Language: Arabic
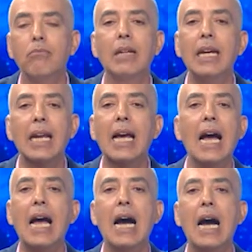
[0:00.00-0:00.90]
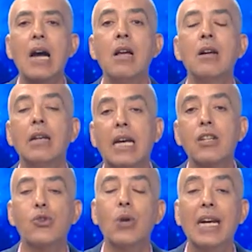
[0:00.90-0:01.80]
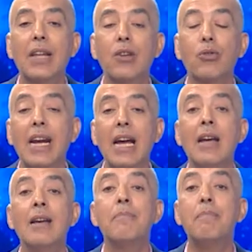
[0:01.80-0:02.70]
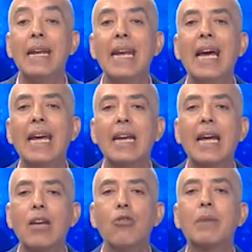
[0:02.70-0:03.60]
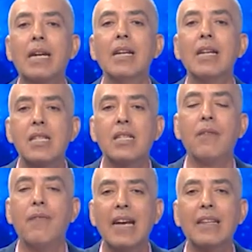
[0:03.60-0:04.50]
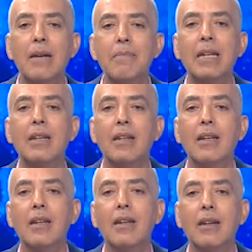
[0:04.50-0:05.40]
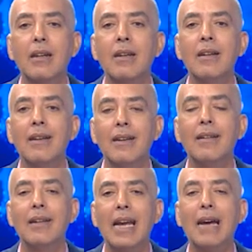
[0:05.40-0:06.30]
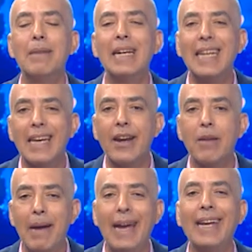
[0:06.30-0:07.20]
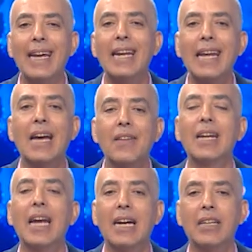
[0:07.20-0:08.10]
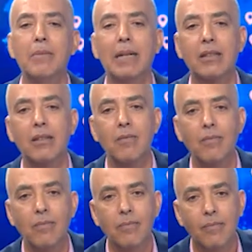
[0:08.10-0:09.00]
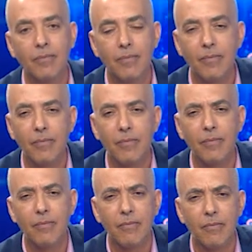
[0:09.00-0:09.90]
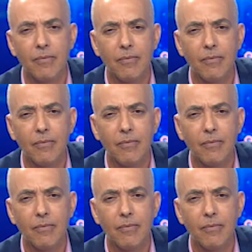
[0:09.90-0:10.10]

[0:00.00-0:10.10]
إلغائها لكن السؤال الذي يطرح من أين يمكن الاستفادة من آه، العمليه الربحيه لهذه الخدمات هو هو